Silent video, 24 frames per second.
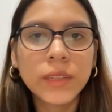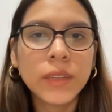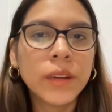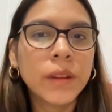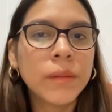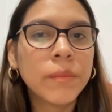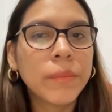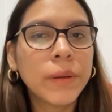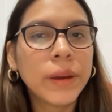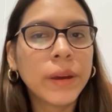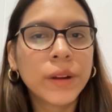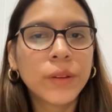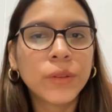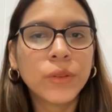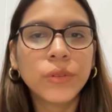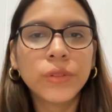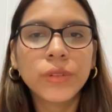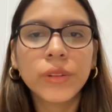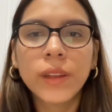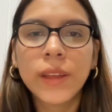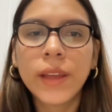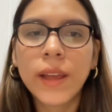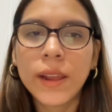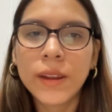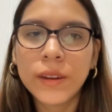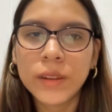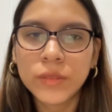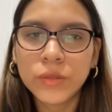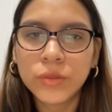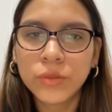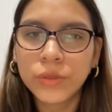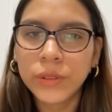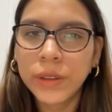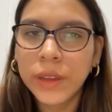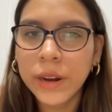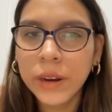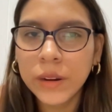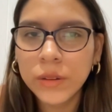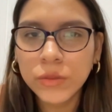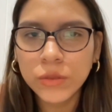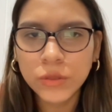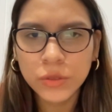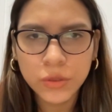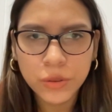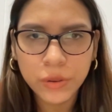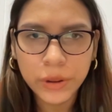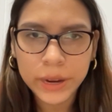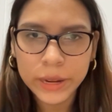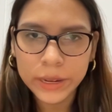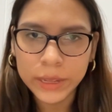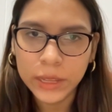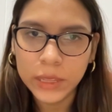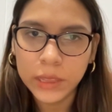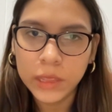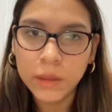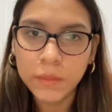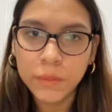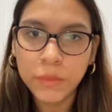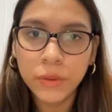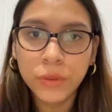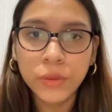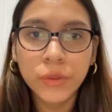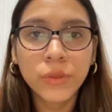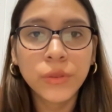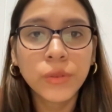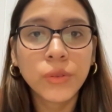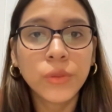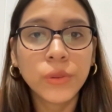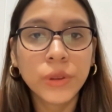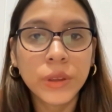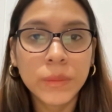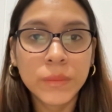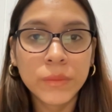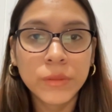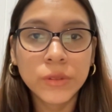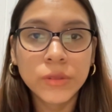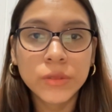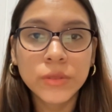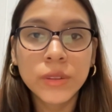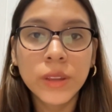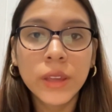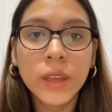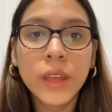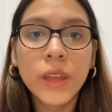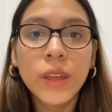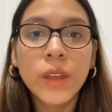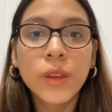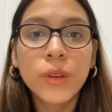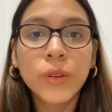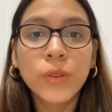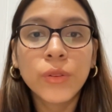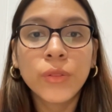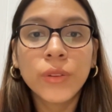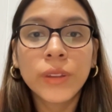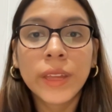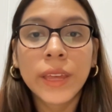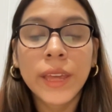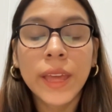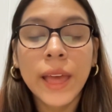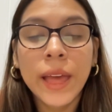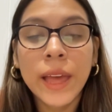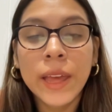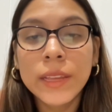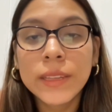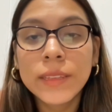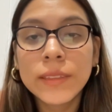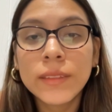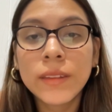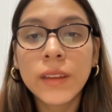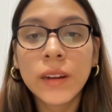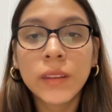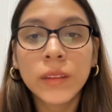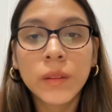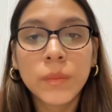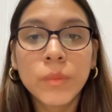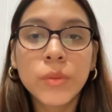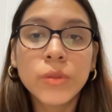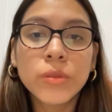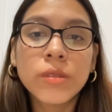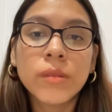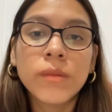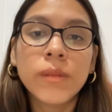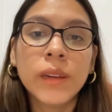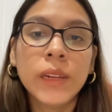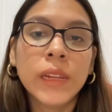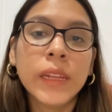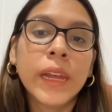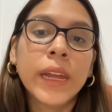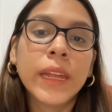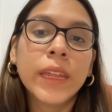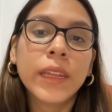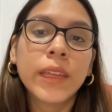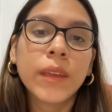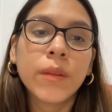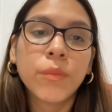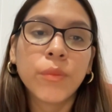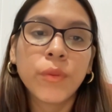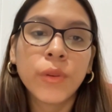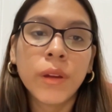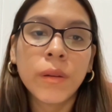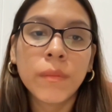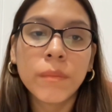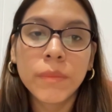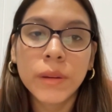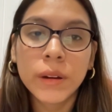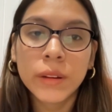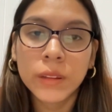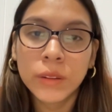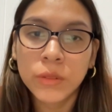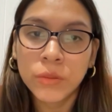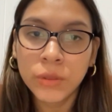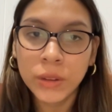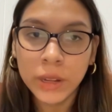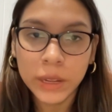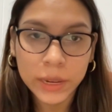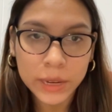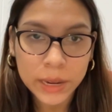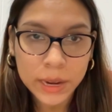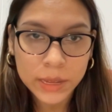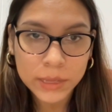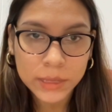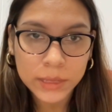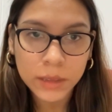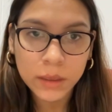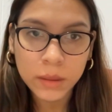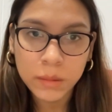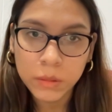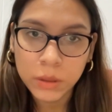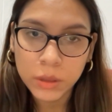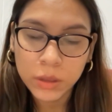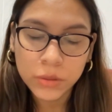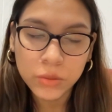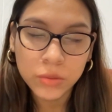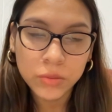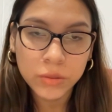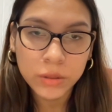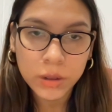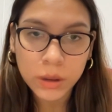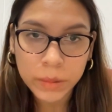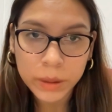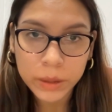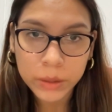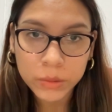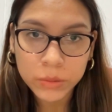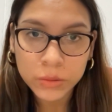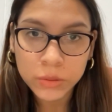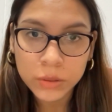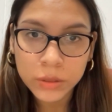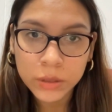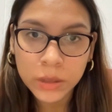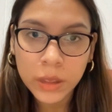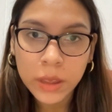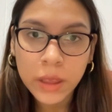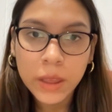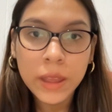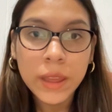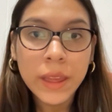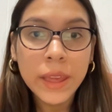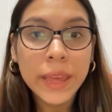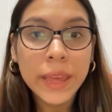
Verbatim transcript: Sin embargo, al estudiar a nuestro arquetipo concluimos con que hay cierta posibilidad de que puedan perder una clase debido a sus trabajos.